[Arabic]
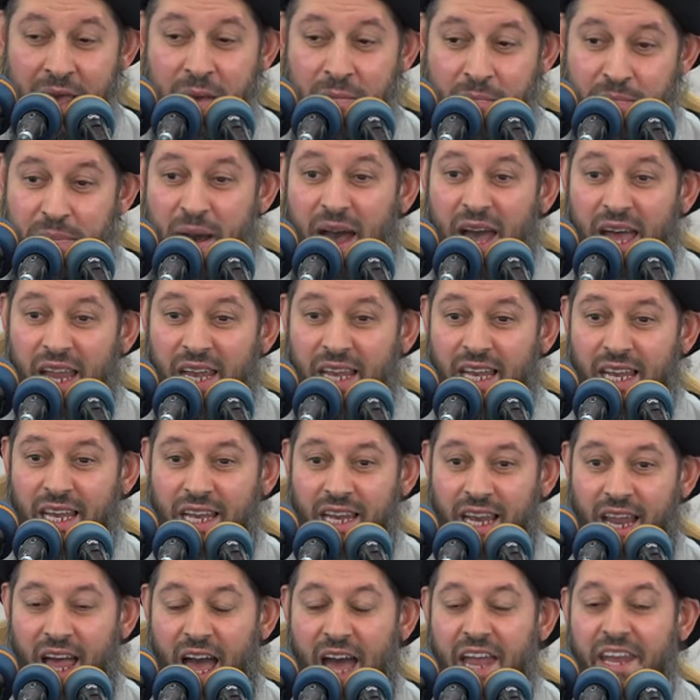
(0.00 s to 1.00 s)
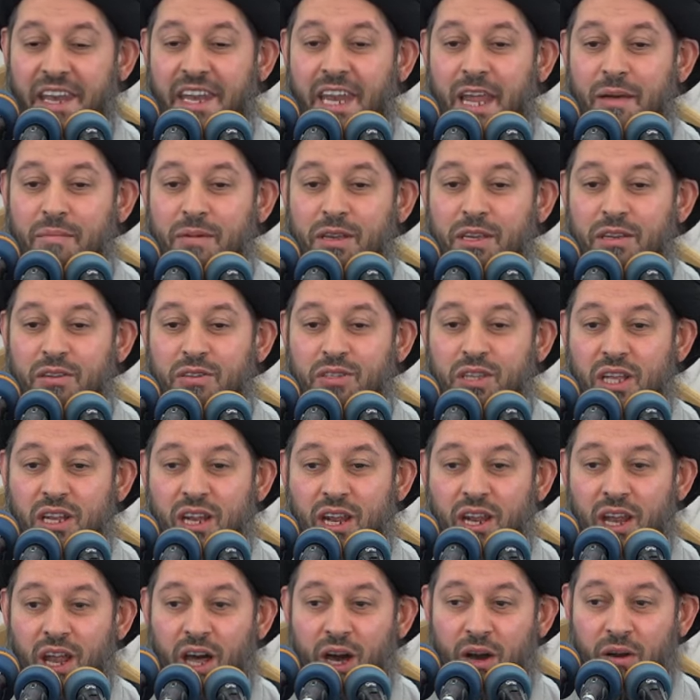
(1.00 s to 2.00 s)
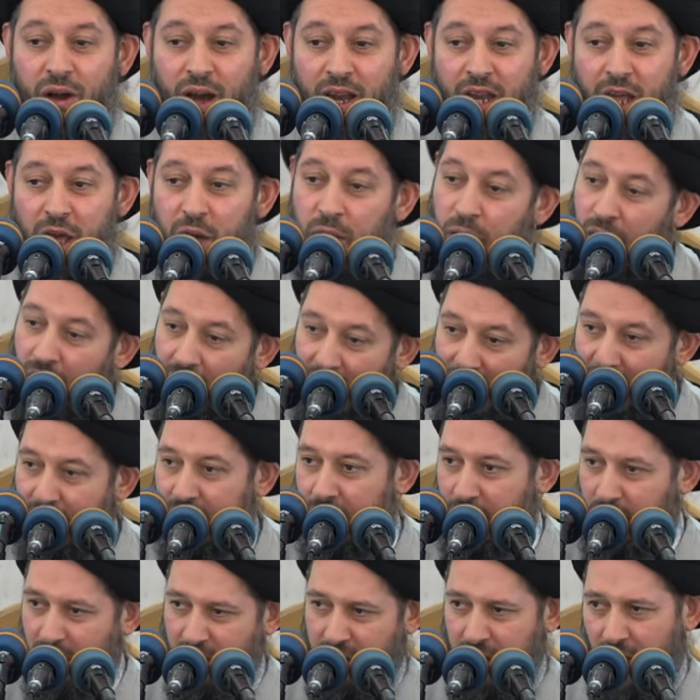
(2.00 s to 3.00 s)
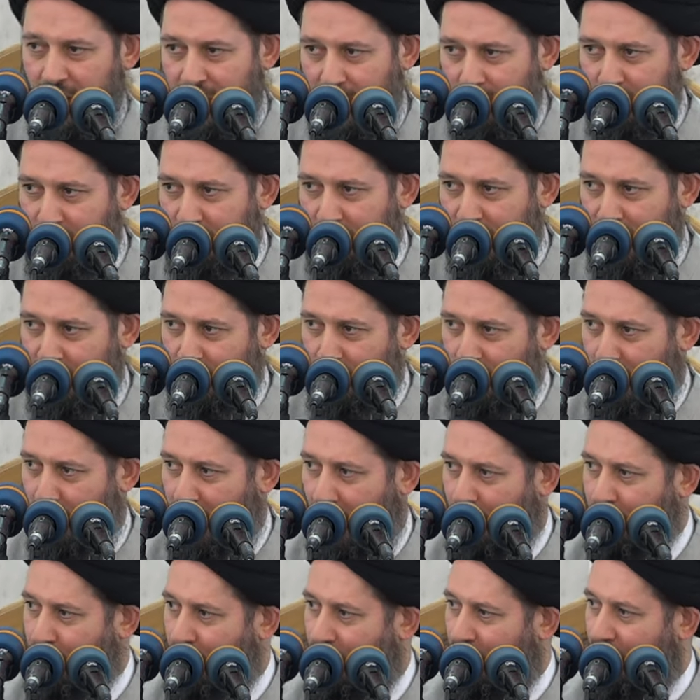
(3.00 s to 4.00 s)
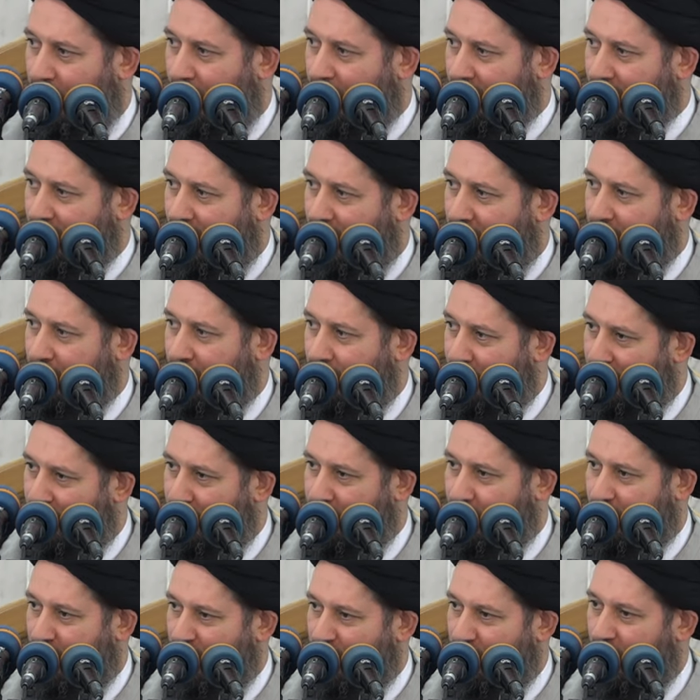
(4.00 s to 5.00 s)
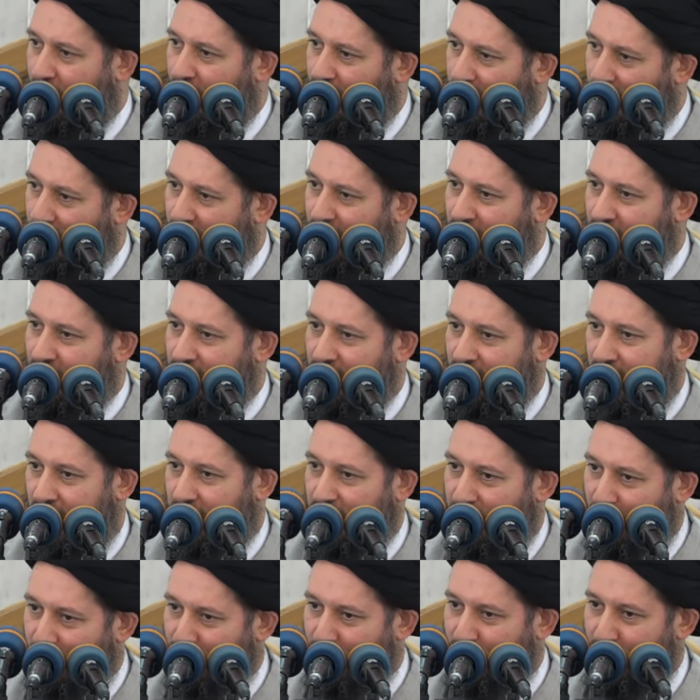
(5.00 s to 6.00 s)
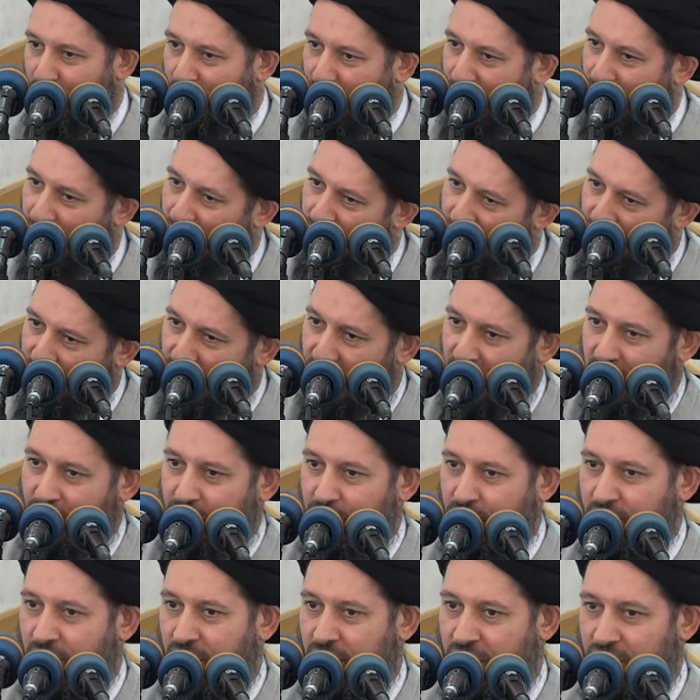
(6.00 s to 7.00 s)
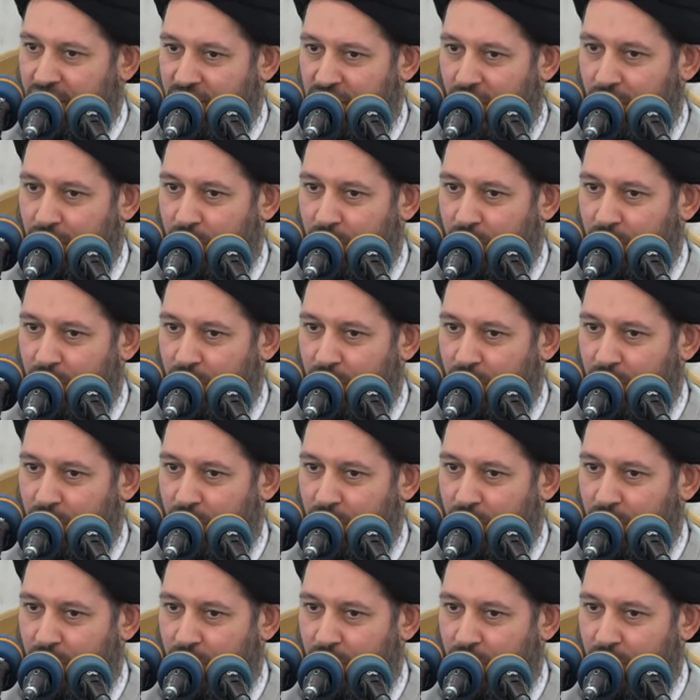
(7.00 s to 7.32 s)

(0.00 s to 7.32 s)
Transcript: بل النبي صلى الله عليه واله كما تعلمون انتم الحمد لله اصحاب مجالس تحضرون مجالس تعرفون هذا الشيء